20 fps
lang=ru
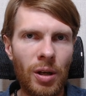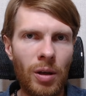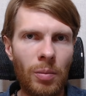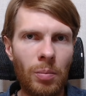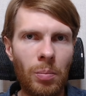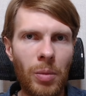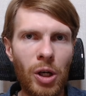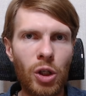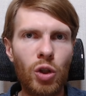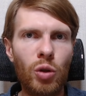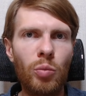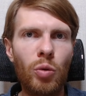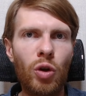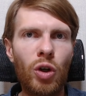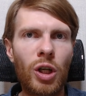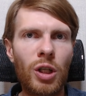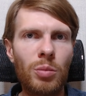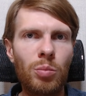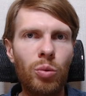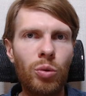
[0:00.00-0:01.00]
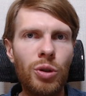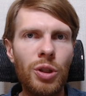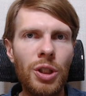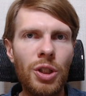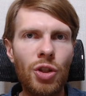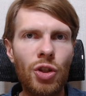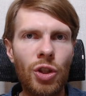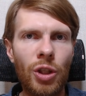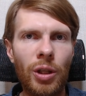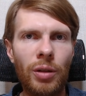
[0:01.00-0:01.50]
Машу мог
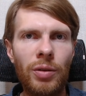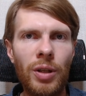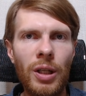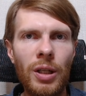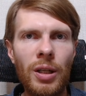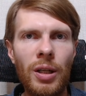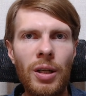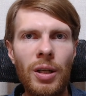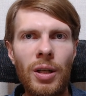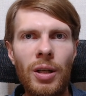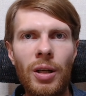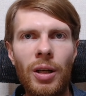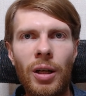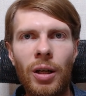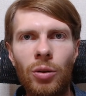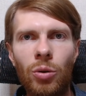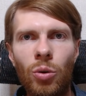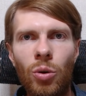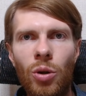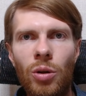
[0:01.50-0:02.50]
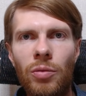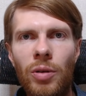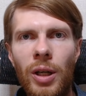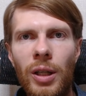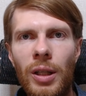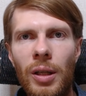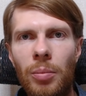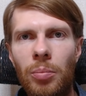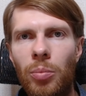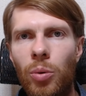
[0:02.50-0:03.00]
разбудить человек, которого
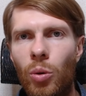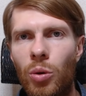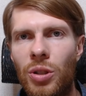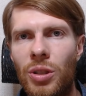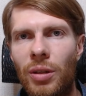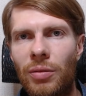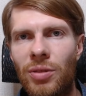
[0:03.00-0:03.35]
она просто